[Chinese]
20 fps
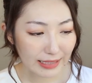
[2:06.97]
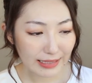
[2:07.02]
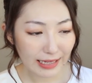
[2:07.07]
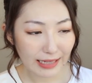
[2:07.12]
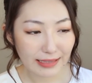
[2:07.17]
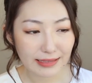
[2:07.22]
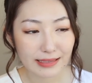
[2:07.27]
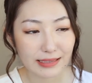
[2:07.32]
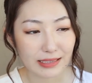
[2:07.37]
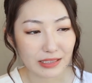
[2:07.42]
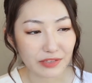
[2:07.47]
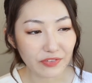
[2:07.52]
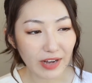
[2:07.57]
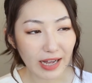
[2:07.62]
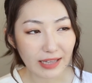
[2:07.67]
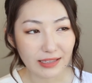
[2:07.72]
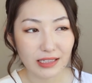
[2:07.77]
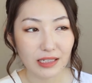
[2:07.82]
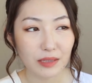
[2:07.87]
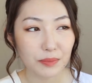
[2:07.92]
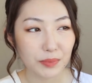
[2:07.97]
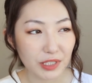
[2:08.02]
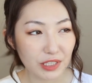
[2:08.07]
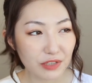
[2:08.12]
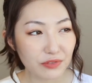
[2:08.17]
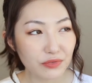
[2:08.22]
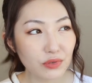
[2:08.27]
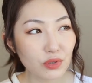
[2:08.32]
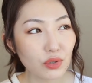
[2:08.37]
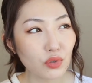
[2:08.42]
它洗完那个
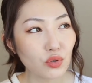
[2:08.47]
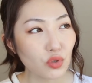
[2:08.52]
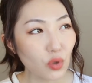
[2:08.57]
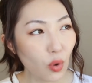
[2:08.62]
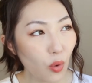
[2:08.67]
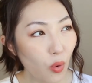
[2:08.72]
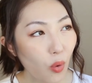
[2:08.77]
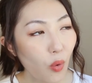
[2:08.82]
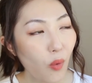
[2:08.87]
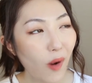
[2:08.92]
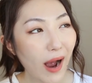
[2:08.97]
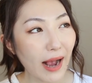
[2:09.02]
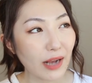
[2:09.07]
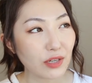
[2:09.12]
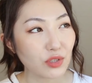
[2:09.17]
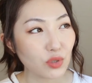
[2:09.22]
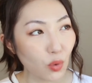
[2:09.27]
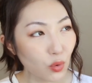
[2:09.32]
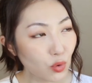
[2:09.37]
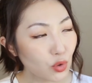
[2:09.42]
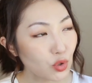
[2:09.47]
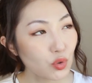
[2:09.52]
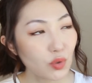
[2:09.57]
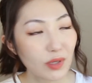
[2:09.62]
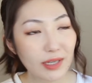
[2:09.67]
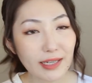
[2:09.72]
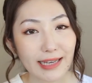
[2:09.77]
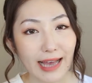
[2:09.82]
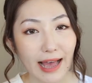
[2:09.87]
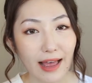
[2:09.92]
皮肤的柔滑、柔
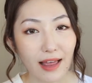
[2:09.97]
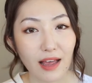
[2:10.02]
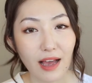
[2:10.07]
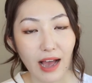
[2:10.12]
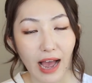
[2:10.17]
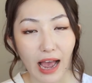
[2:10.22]
顺感，